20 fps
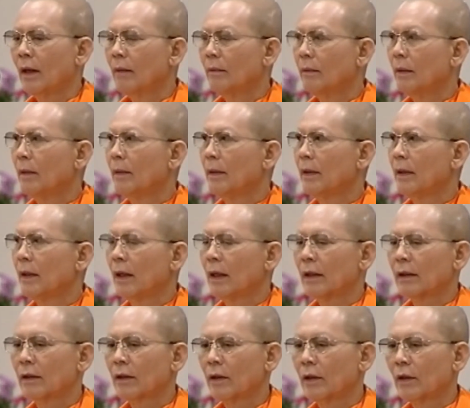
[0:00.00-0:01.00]
เมื่อปริยัง
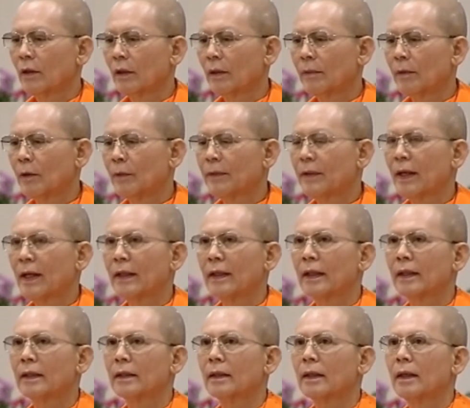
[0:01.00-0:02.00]
ตัวโลกในภพชาติ
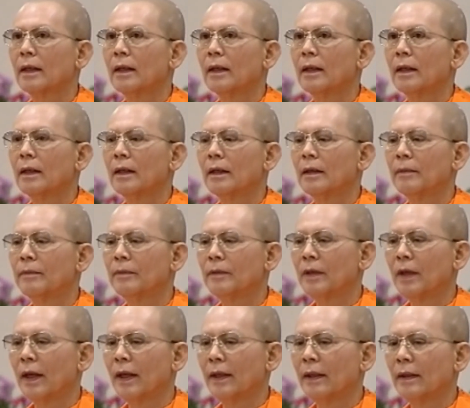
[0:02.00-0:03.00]
นั้นเติบ
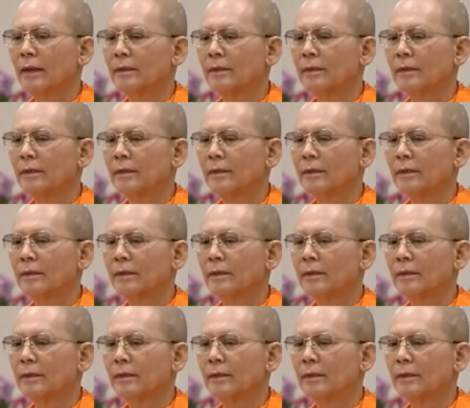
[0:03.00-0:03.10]
ใหญ่